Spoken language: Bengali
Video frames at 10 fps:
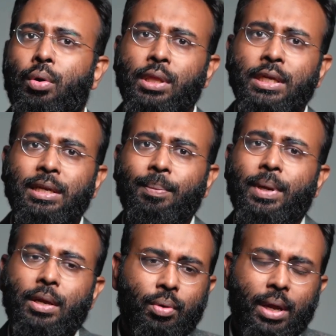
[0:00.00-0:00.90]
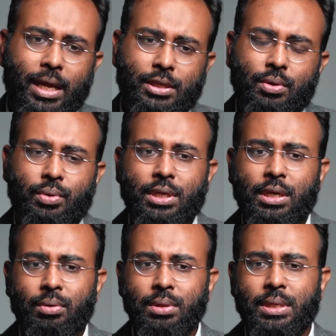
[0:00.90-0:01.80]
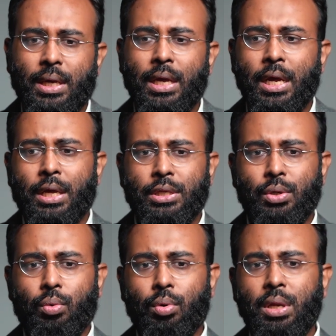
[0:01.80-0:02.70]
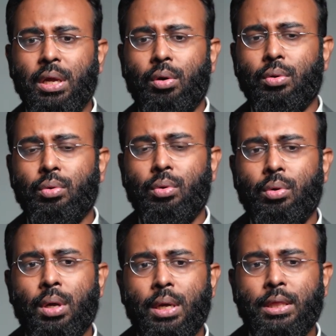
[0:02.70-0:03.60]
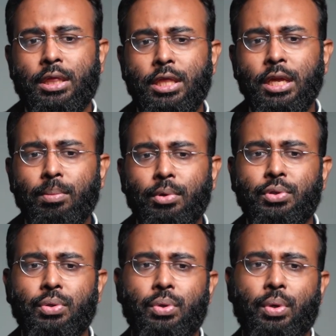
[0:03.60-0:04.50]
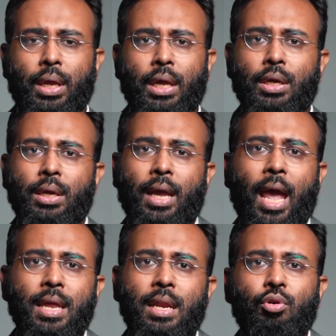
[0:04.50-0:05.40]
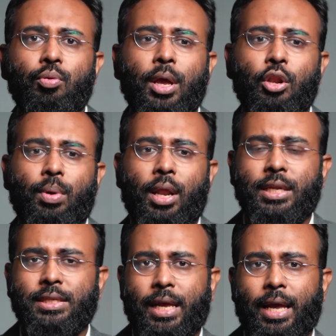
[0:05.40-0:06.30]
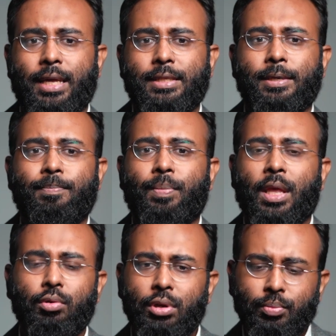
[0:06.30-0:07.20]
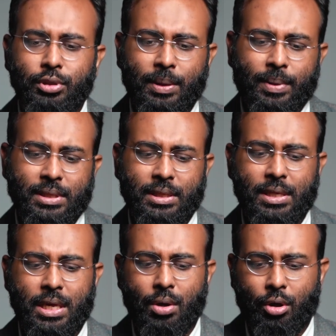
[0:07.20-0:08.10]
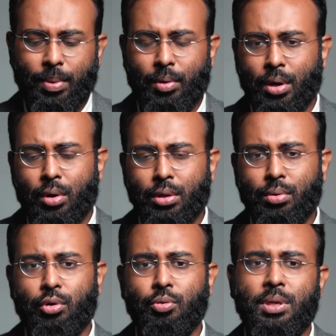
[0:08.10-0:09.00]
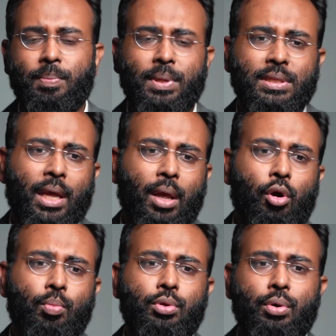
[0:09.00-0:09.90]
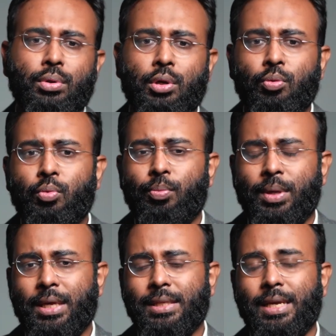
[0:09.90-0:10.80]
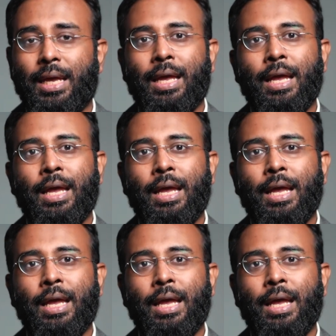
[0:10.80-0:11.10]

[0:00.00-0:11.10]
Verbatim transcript: কথা যেটা বের হয়ে আসলো সেটা হচ্ছে যে উনি গত তিন বছর ধরে ক্যারিয়ারে খুব এলোমেলো একটা জায়গায় আছে কিন্তু উনি বুঝতে পারছেন না যে কী হবে ওনার হঠাৎ করে খুব ডিপ্রেস লাগে কর্মদক্ষতা খুব কমে গিয়েছে